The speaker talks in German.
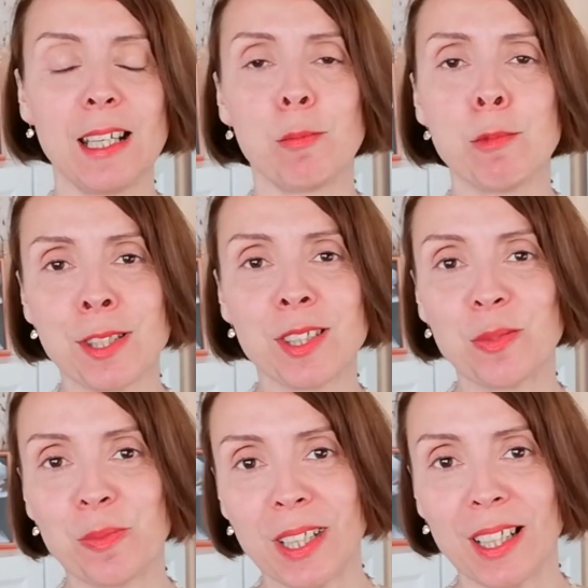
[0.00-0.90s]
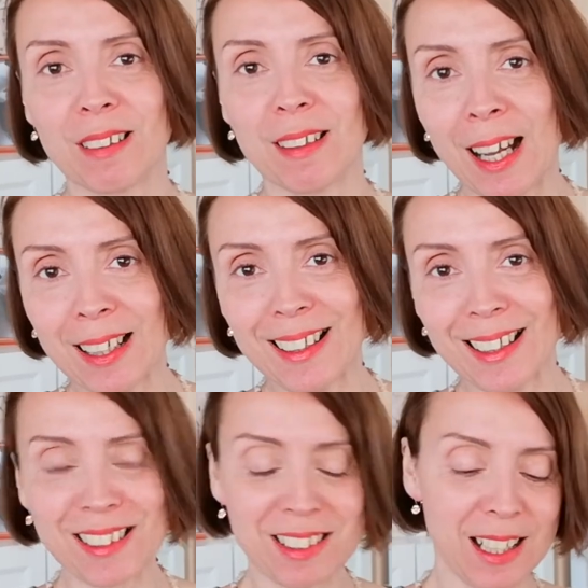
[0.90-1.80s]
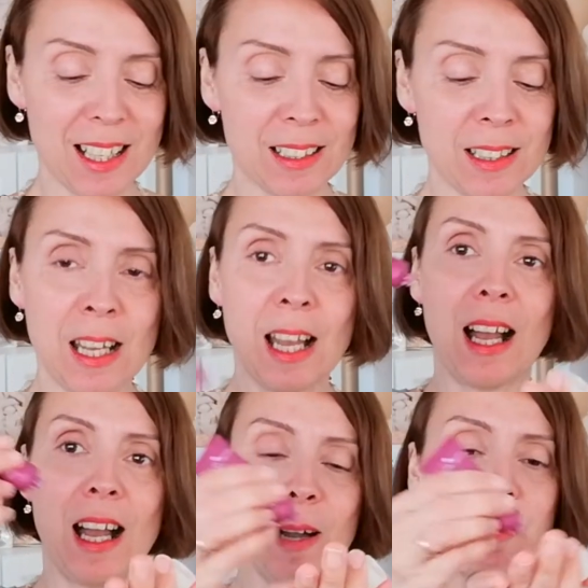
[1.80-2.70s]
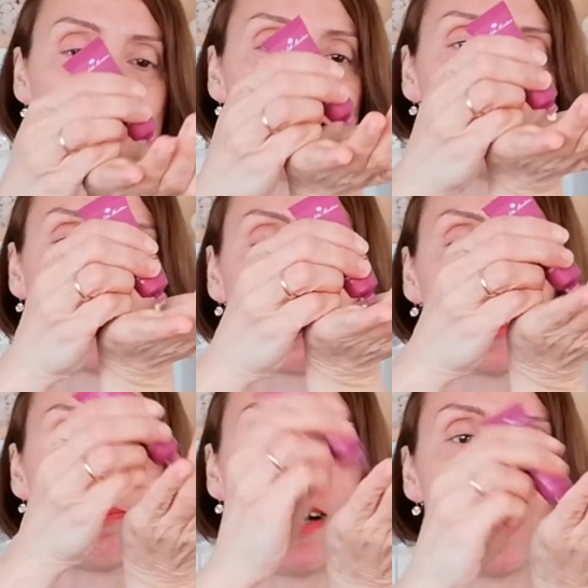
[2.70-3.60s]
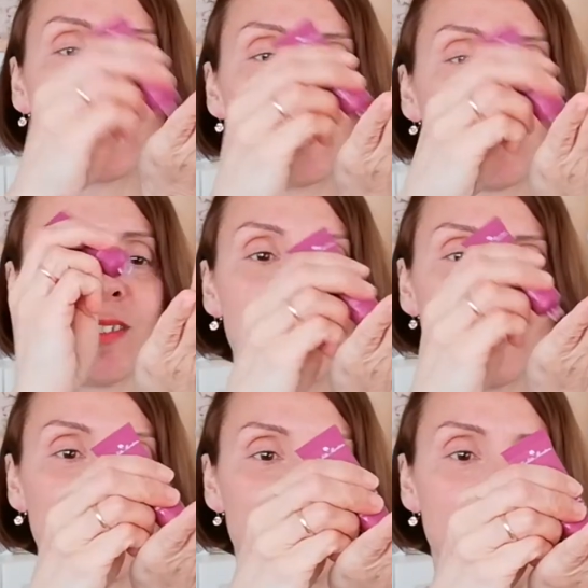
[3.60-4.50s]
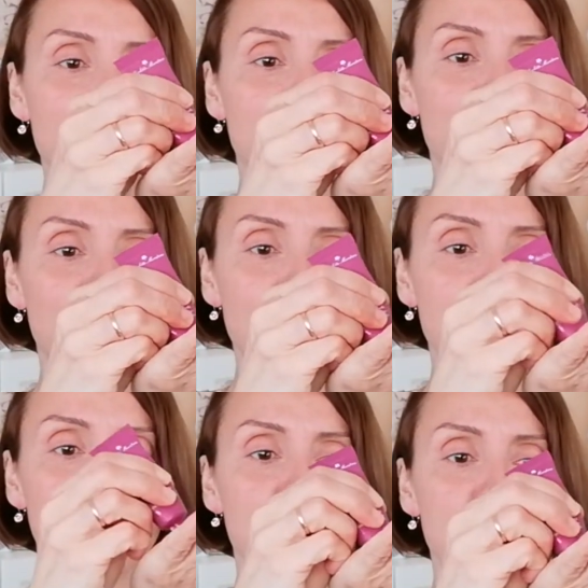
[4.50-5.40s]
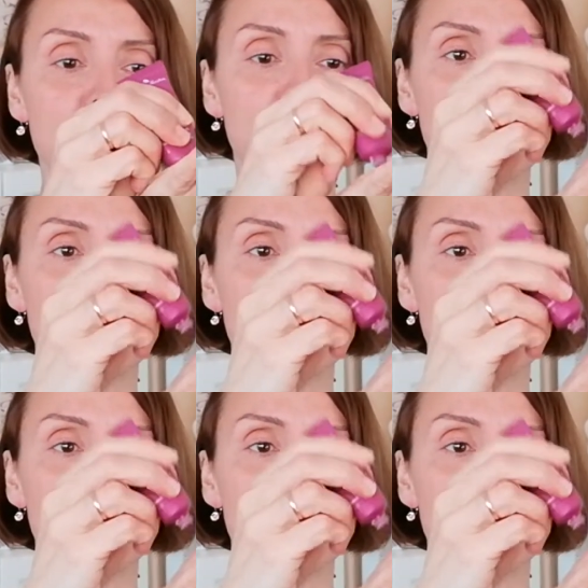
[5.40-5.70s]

ihr müsst nicht unbedingt Nagellack tragen, aber was ich mag, ist schon, dass die Hände gepflegt aussehen.